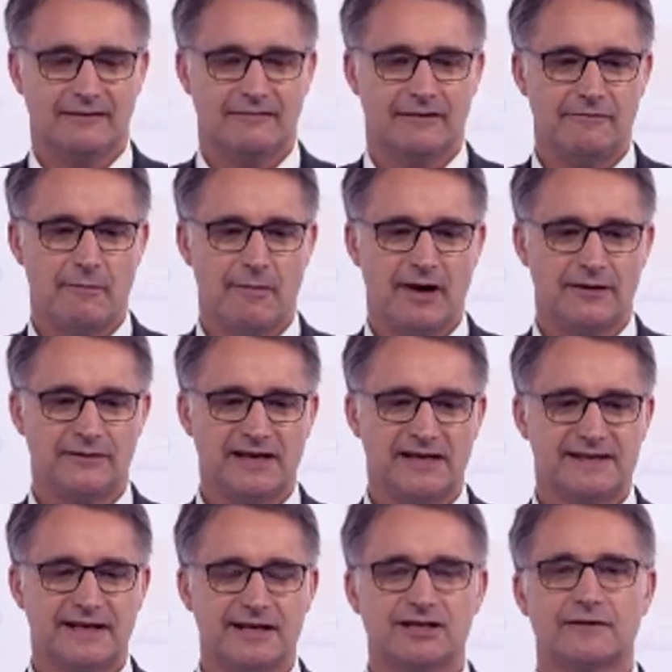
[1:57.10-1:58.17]
Wenn wir mal auf die
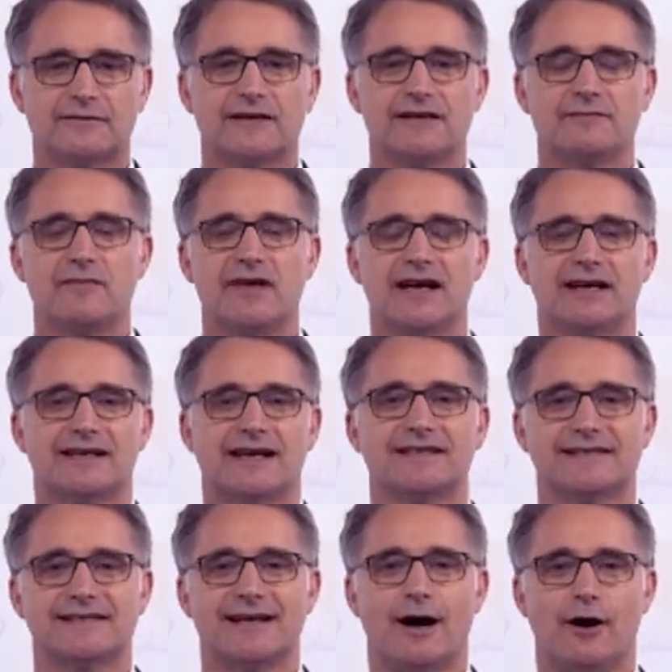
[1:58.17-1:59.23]
gesellschaftlichen
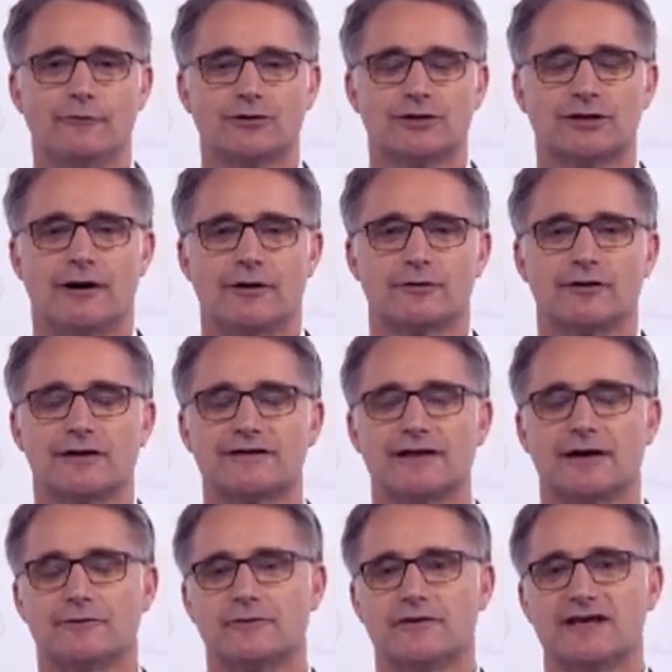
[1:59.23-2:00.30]
Megatrends draufschauen und uns
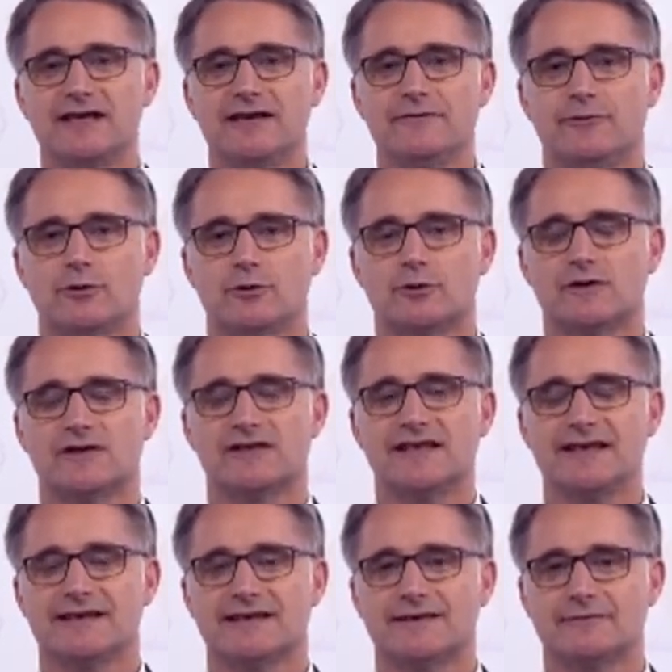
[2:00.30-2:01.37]
auf die
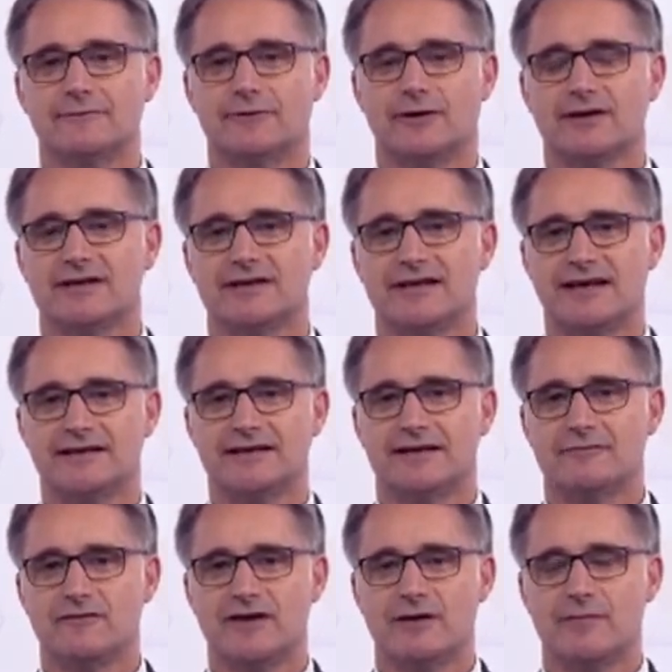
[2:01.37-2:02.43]
fokussieren, von
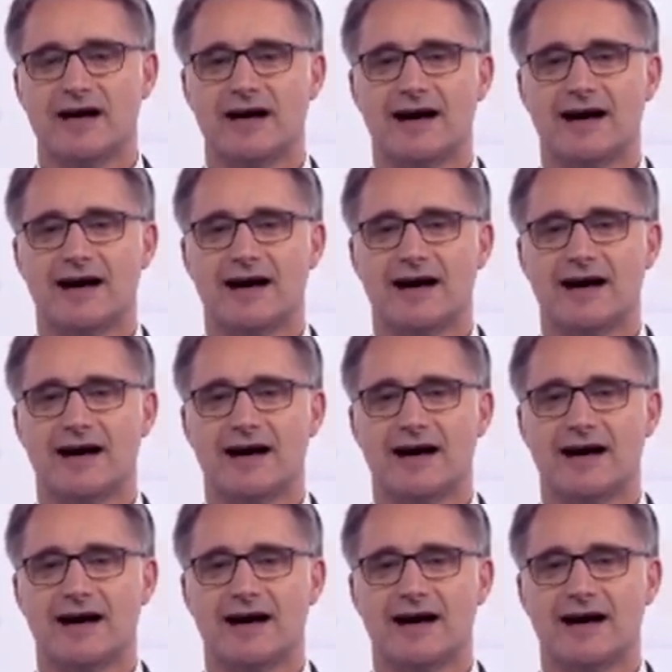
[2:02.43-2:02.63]
denen wir bei